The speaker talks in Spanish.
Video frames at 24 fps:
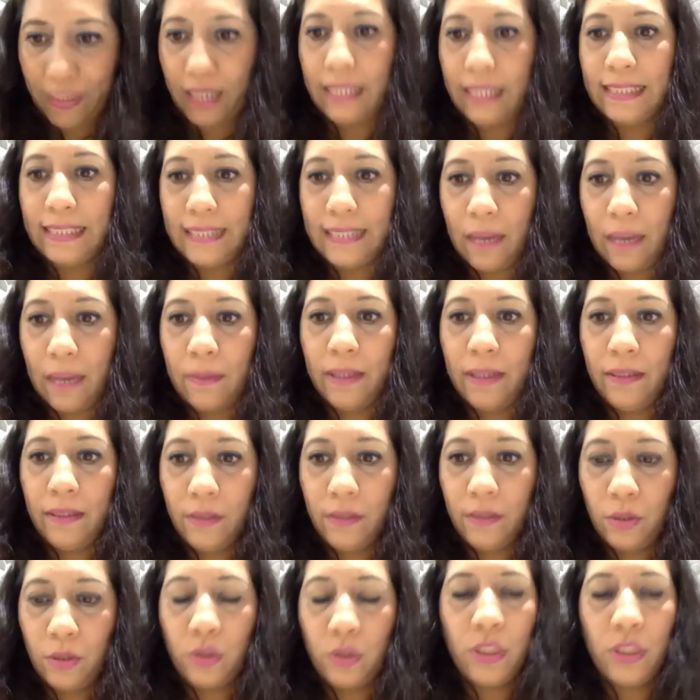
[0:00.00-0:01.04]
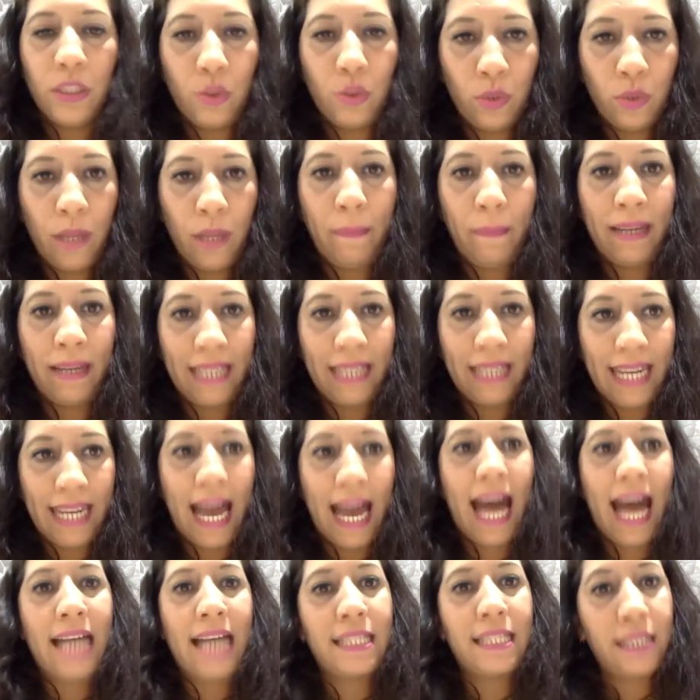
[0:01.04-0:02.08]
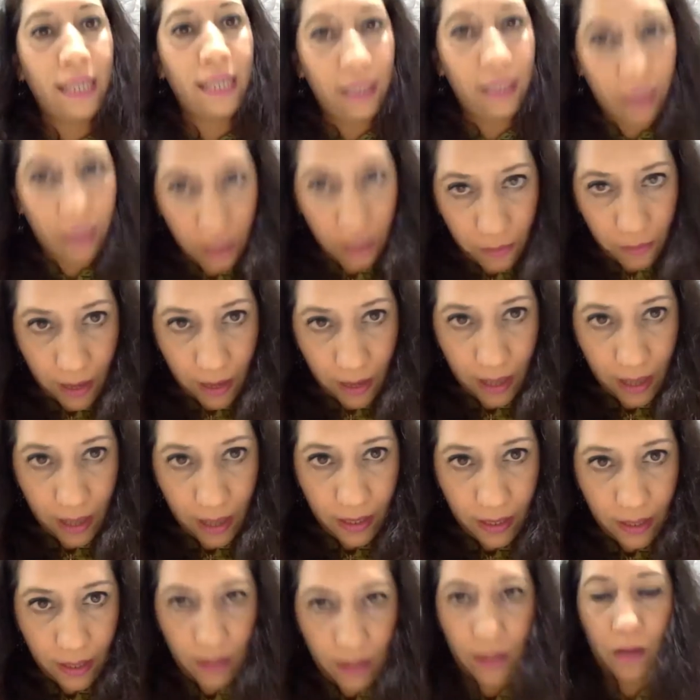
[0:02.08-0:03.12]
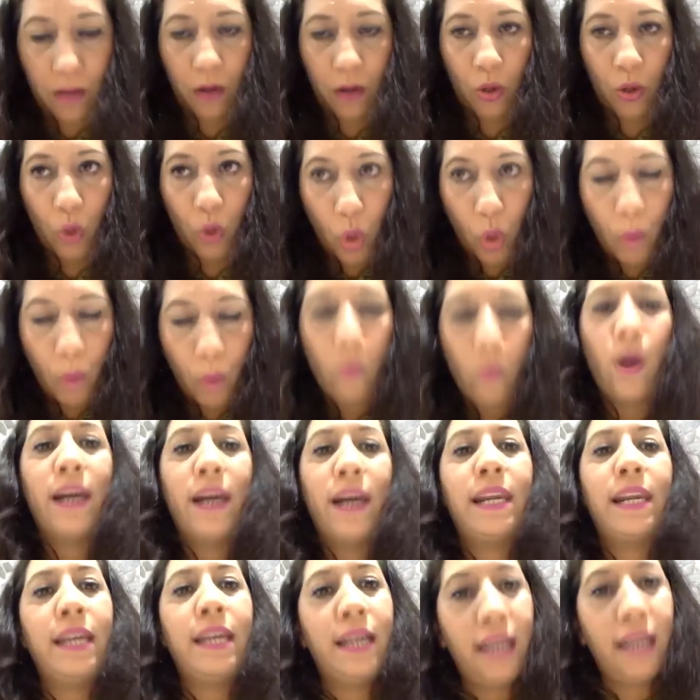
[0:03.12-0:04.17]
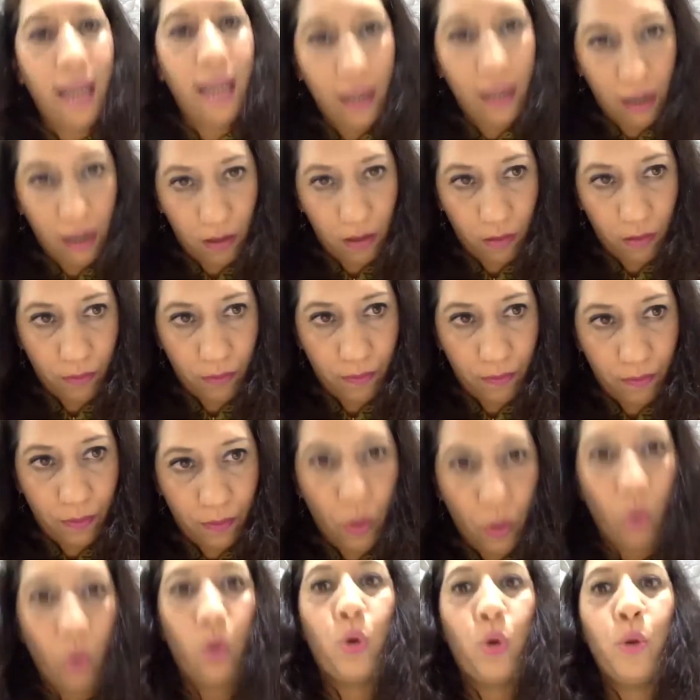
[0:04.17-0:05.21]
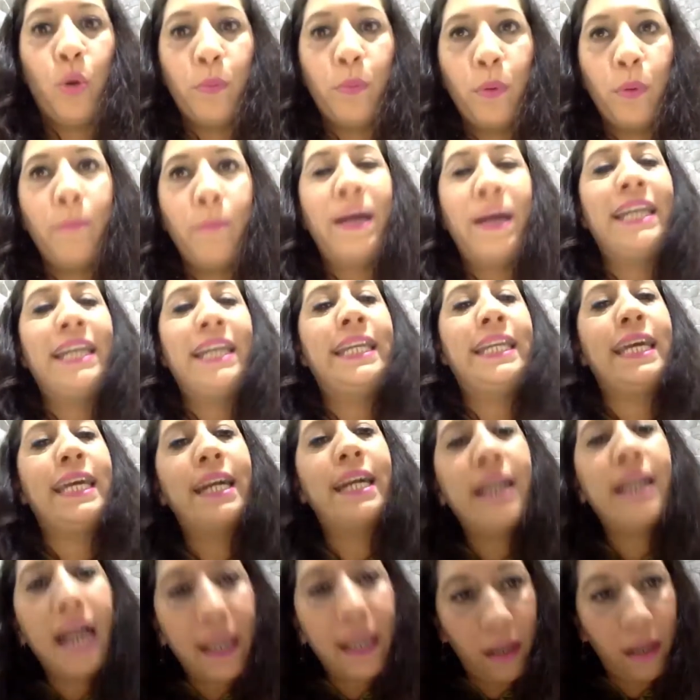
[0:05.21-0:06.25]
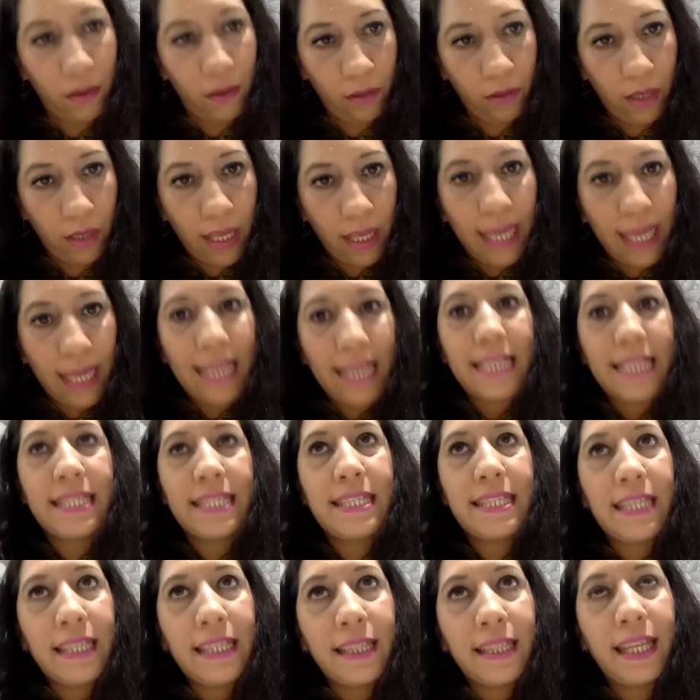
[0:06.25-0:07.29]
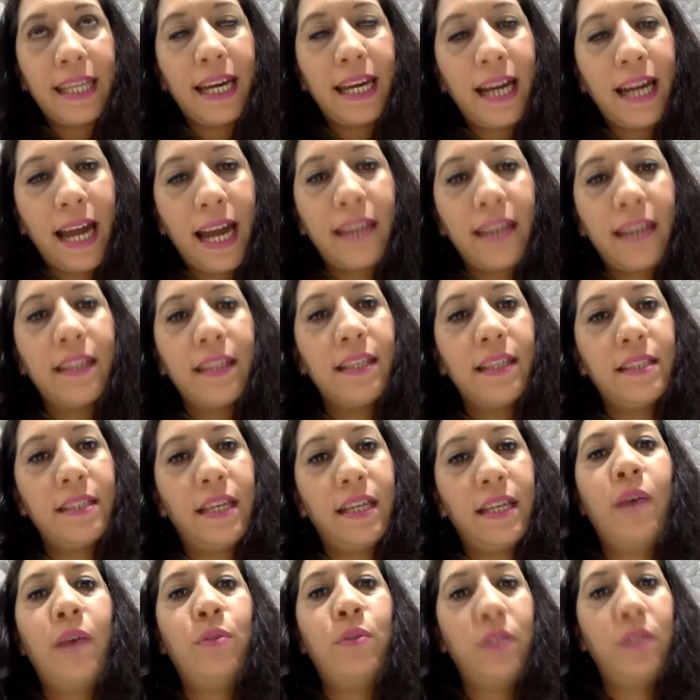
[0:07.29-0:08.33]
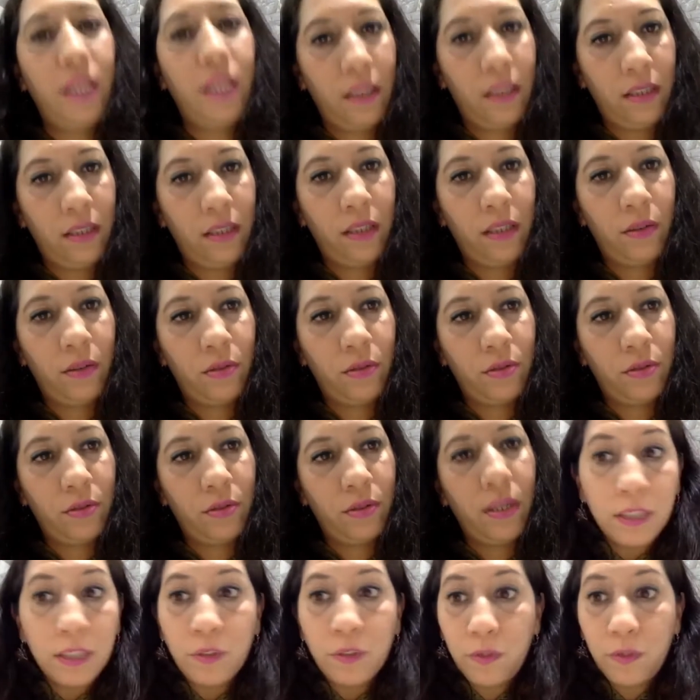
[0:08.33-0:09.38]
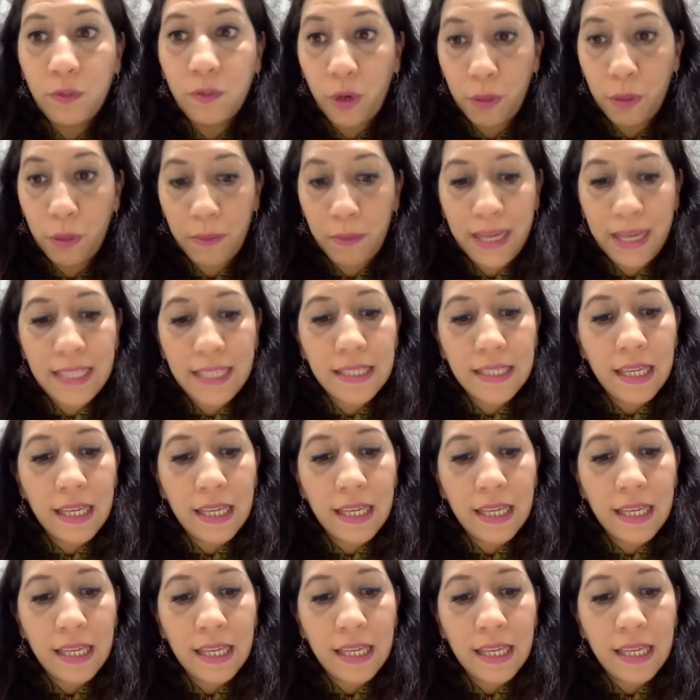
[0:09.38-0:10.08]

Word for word: y saber entonces de una manera asertiva cómo arreglarlo o cómo manejarlo sin dejar de ser auténticos. Formas